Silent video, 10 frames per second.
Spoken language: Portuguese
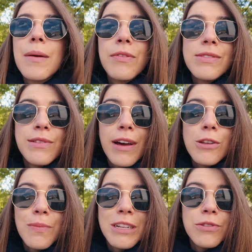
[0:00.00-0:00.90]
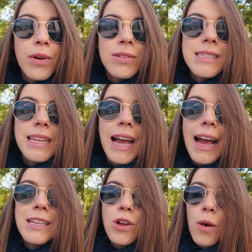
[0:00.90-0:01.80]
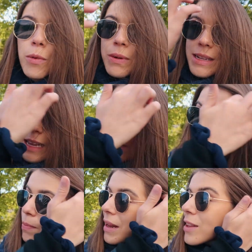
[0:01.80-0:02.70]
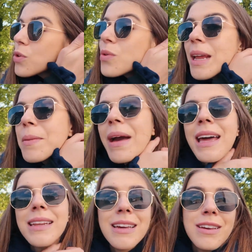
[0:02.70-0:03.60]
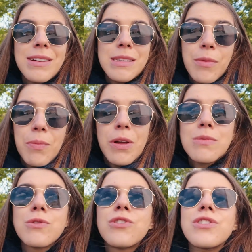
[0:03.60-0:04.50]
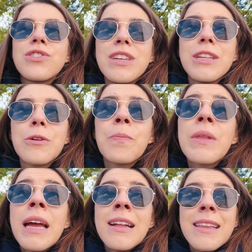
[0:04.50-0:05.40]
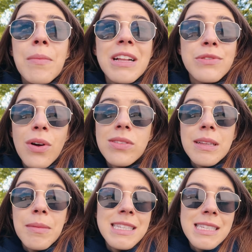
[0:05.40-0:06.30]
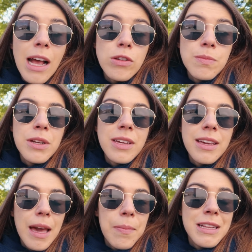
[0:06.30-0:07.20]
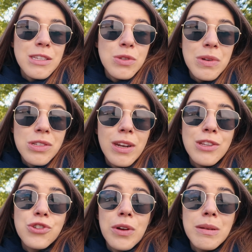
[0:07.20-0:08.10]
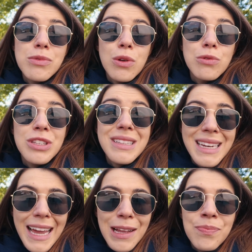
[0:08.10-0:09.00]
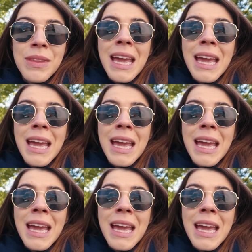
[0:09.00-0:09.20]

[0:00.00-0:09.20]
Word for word: dá pra fazer vários bate-voltas legais, como por exemplo pra Nuremberg, que vai ser meu próximo destino, tem bate-volta também de Salzburg, que é apenas duas horas de ônibus ou de trem,